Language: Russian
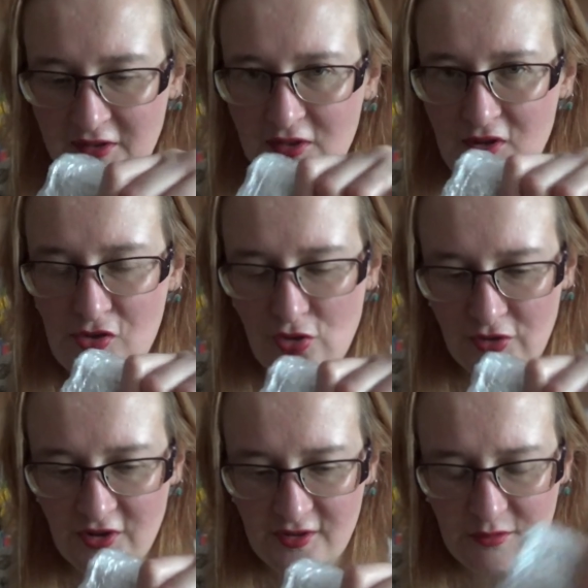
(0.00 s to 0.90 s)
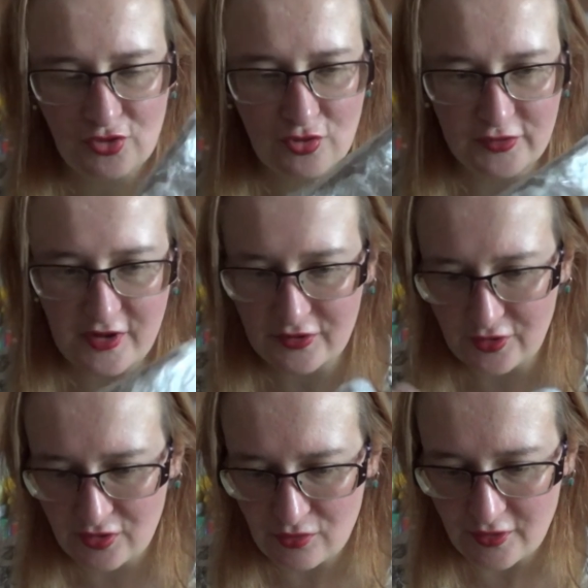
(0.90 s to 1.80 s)
где-то еще целый мешок на
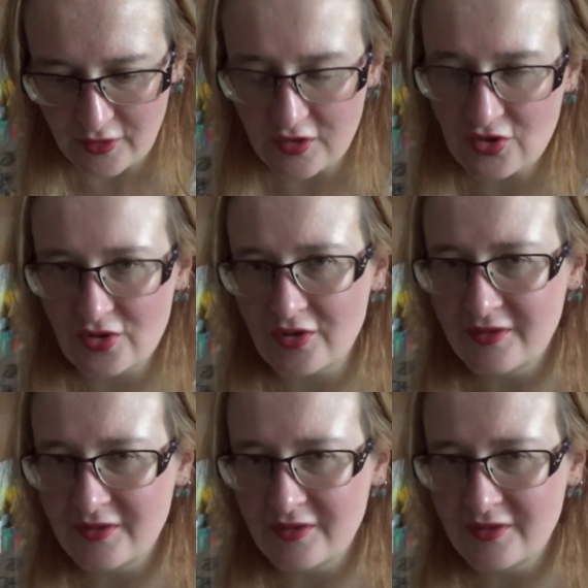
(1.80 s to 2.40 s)
антресолях лежит.